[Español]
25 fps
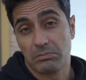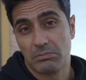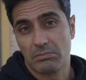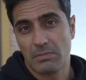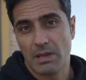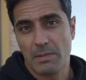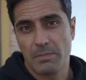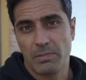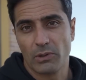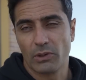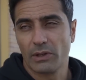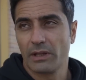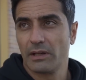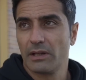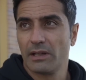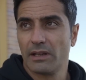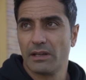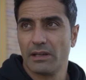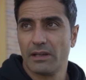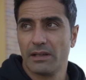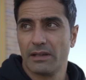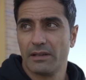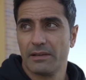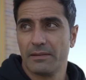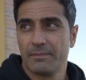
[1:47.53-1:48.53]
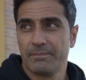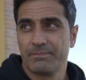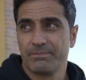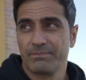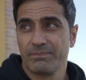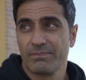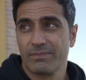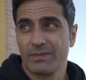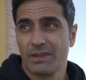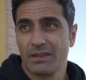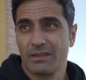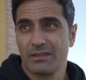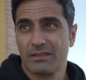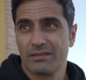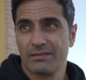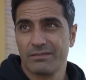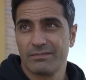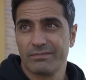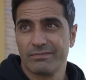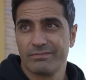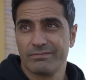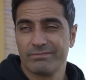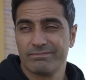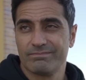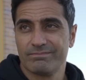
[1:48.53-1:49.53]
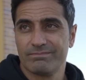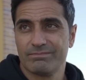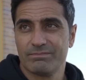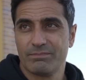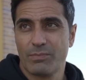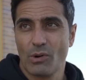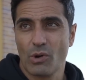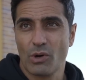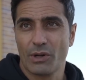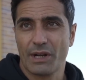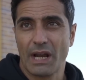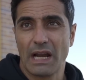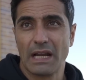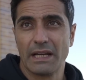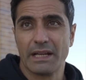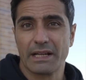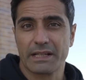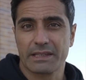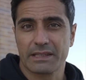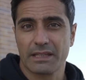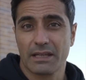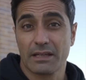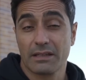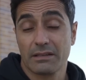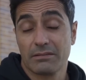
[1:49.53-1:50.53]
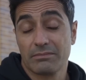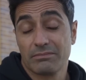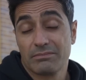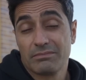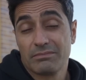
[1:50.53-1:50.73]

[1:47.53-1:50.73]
me pone un poco en alerta,